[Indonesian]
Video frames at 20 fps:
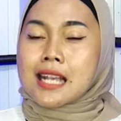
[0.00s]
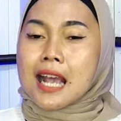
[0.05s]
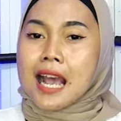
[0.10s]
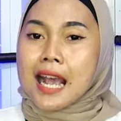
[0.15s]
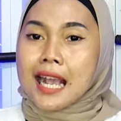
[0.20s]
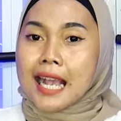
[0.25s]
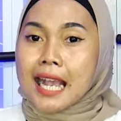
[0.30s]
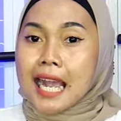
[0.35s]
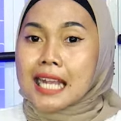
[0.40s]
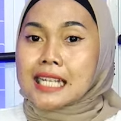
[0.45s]

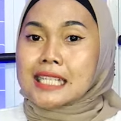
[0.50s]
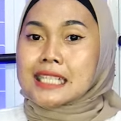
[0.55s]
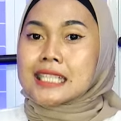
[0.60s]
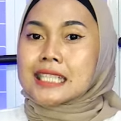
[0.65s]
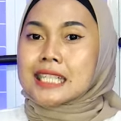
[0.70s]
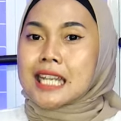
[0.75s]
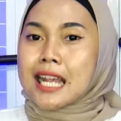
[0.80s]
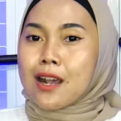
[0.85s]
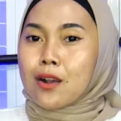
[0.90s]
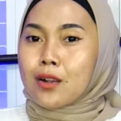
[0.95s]
akan
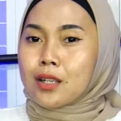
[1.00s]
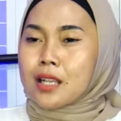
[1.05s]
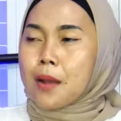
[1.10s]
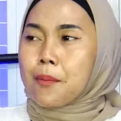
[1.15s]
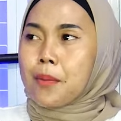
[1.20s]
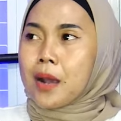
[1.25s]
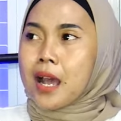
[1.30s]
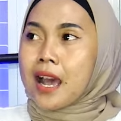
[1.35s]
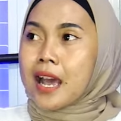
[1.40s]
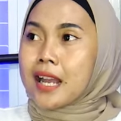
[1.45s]
jauh
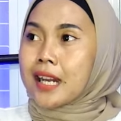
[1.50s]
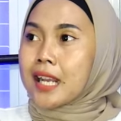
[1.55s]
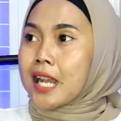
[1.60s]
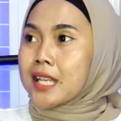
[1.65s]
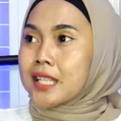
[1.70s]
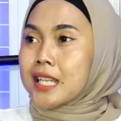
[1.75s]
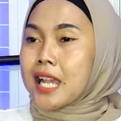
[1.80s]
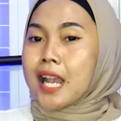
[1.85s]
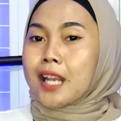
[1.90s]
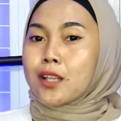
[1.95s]
apa
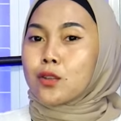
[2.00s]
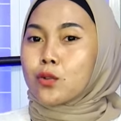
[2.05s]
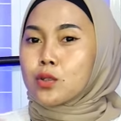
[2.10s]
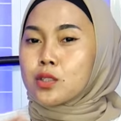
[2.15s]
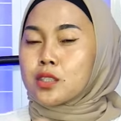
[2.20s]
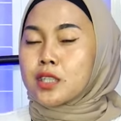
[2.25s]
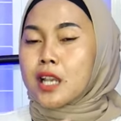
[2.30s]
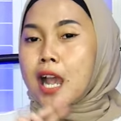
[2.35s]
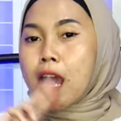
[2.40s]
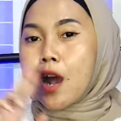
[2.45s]
harganya
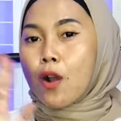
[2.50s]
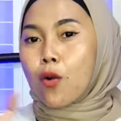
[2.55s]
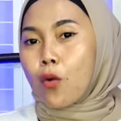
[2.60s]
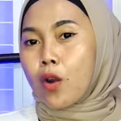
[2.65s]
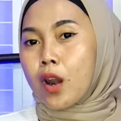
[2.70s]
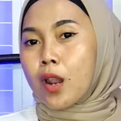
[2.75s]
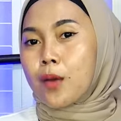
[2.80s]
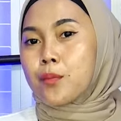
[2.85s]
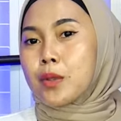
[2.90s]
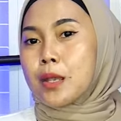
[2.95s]
itu jauh
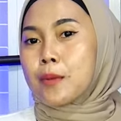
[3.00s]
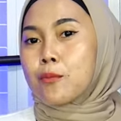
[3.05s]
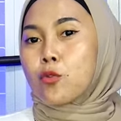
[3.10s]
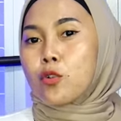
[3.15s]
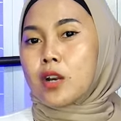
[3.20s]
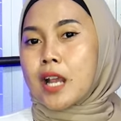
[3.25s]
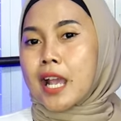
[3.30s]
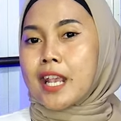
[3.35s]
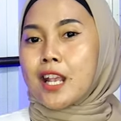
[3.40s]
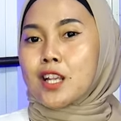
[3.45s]
lebih
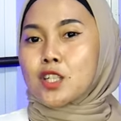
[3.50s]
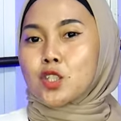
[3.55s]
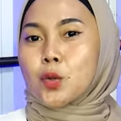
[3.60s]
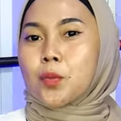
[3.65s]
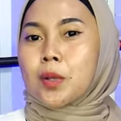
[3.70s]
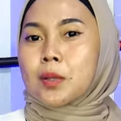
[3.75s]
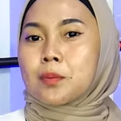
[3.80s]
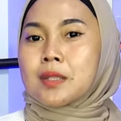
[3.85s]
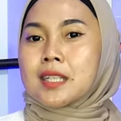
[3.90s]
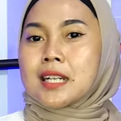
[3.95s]
murah ya
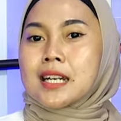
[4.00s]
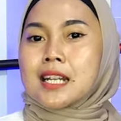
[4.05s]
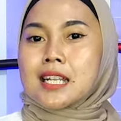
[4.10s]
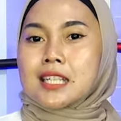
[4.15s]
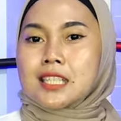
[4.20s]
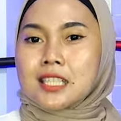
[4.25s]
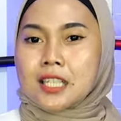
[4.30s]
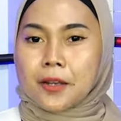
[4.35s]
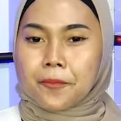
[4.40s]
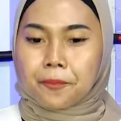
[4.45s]
sobat
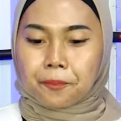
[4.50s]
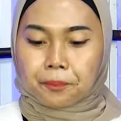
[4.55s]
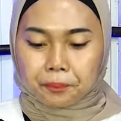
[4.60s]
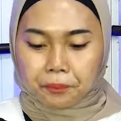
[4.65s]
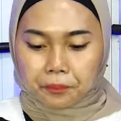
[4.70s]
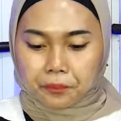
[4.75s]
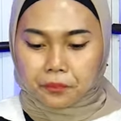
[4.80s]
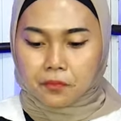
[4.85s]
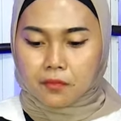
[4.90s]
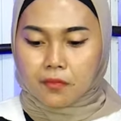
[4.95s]
bedilers
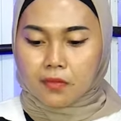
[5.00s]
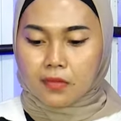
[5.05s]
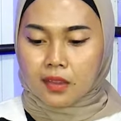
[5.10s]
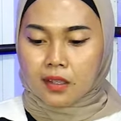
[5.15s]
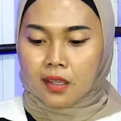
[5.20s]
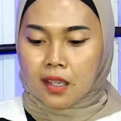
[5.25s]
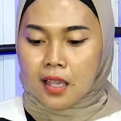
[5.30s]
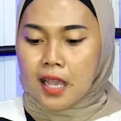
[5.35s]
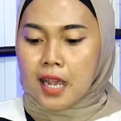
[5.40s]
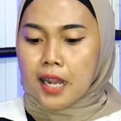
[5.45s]

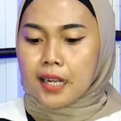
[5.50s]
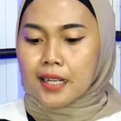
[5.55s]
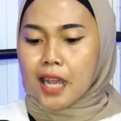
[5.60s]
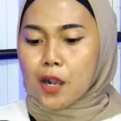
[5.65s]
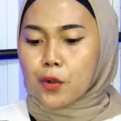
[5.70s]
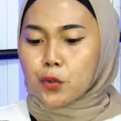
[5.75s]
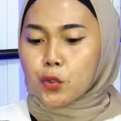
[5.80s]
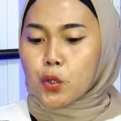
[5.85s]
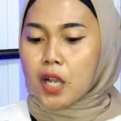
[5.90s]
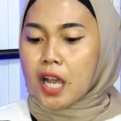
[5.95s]

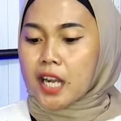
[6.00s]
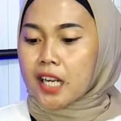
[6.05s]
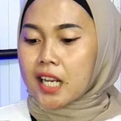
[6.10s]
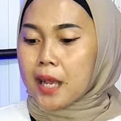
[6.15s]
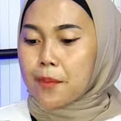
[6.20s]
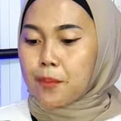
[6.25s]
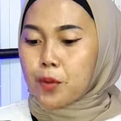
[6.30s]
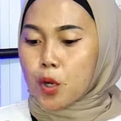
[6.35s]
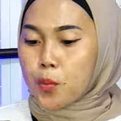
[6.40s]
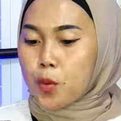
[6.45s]
Nah, untuk
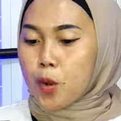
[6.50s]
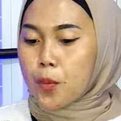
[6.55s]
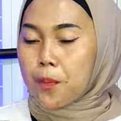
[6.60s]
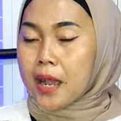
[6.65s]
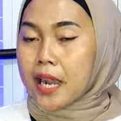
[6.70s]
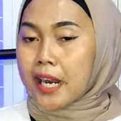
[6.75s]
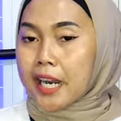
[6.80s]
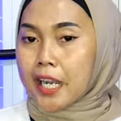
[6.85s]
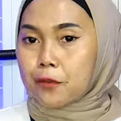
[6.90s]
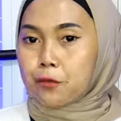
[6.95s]
harga promo
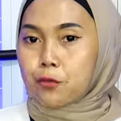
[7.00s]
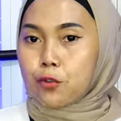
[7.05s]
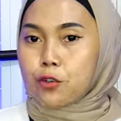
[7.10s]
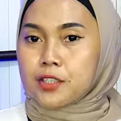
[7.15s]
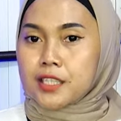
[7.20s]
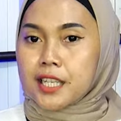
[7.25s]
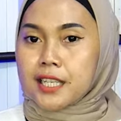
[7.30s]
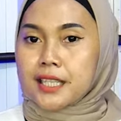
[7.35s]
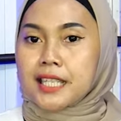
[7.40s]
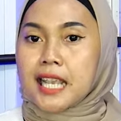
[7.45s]
paket full
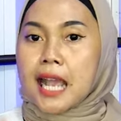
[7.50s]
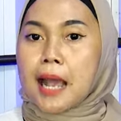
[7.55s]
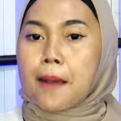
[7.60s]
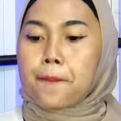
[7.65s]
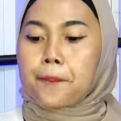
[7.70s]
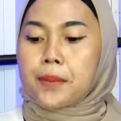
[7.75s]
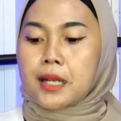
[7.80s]
set yang